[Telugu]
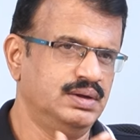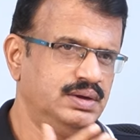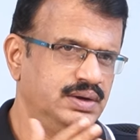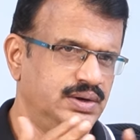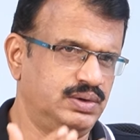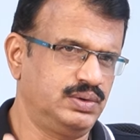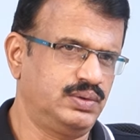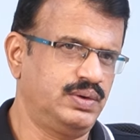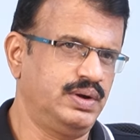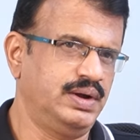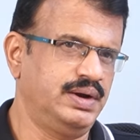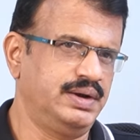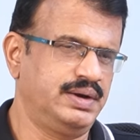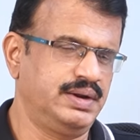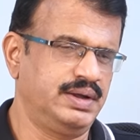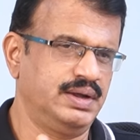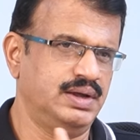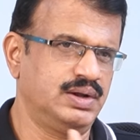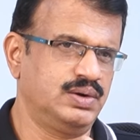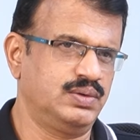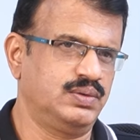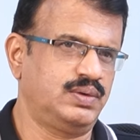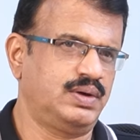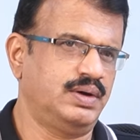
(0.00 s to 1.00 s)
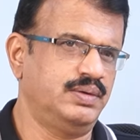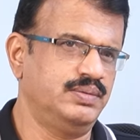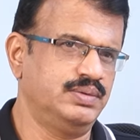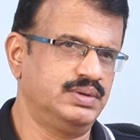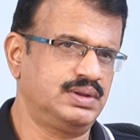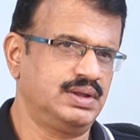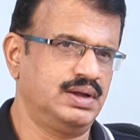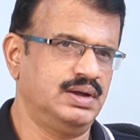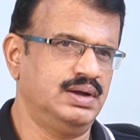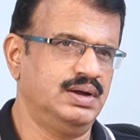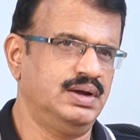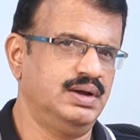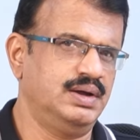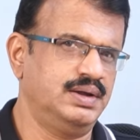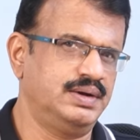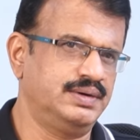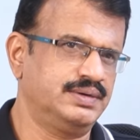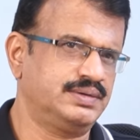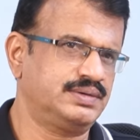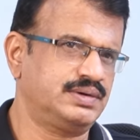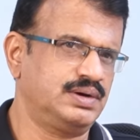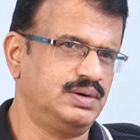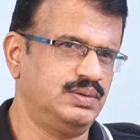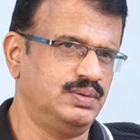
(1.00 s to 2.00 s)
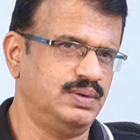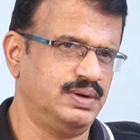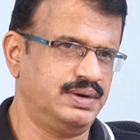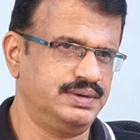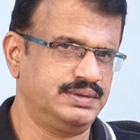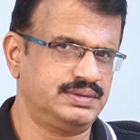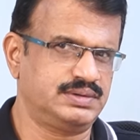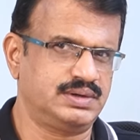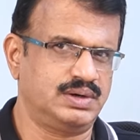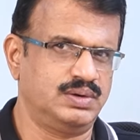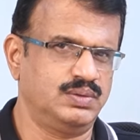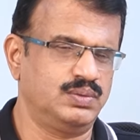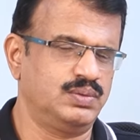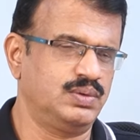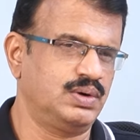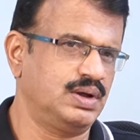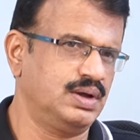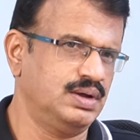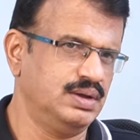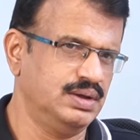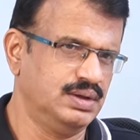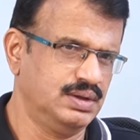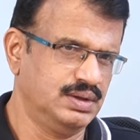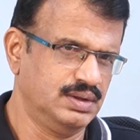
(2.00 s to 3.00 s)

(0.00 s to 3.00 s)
ఇటు కేటీఆర్ కవిత హరీష్ రావు హరీష్ రావు కూడా